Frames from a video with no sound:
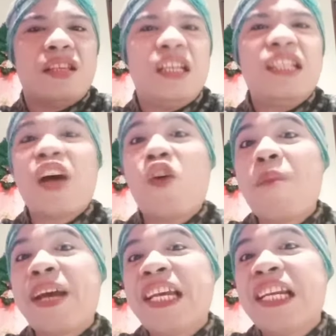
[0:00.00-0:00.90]
Hindi ako
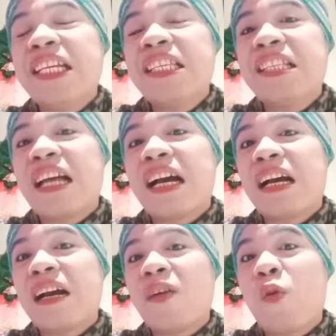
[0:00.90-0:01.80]
mahilig
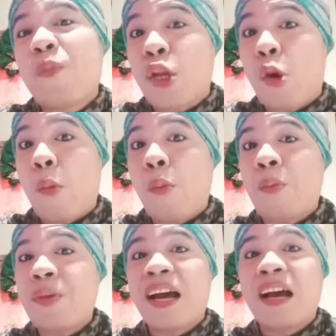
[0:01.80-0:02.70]
ng uminom
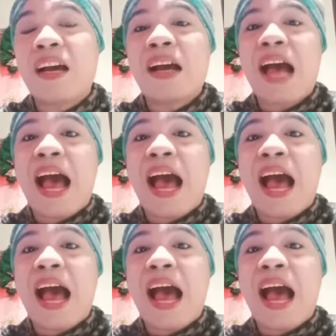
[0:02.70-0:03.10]
ng